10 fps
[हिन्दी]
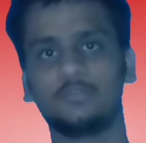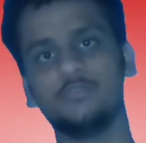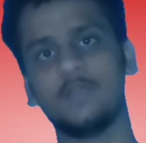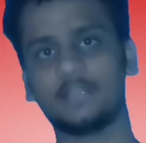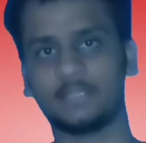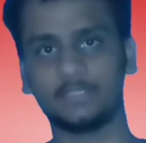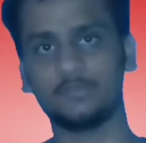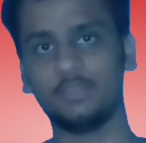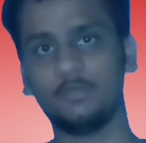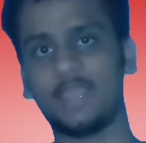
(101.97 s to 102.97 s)
क्यों आता है
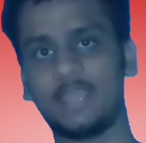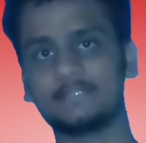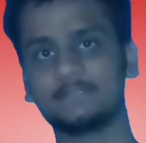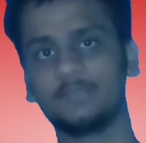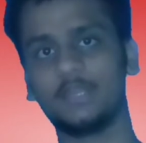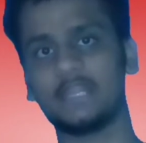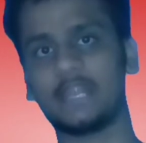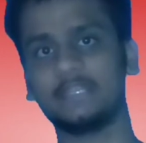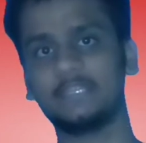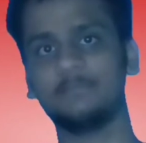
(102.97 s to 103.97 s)
क्योंकि वो एस
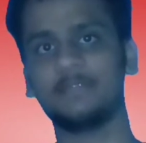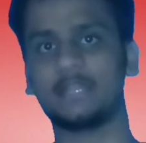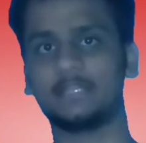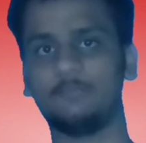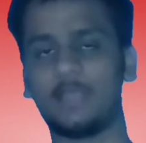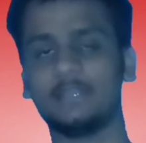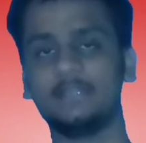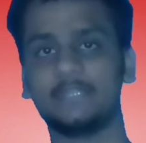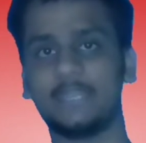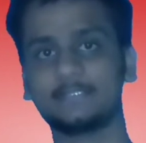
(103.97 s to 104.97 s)
रैंकिंग में जाता है
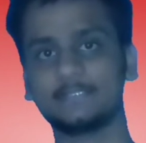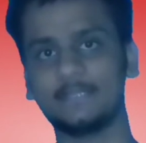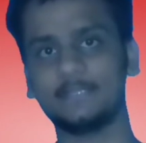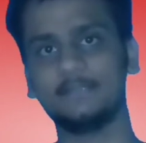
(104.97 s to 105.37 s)
वायरल टैक्स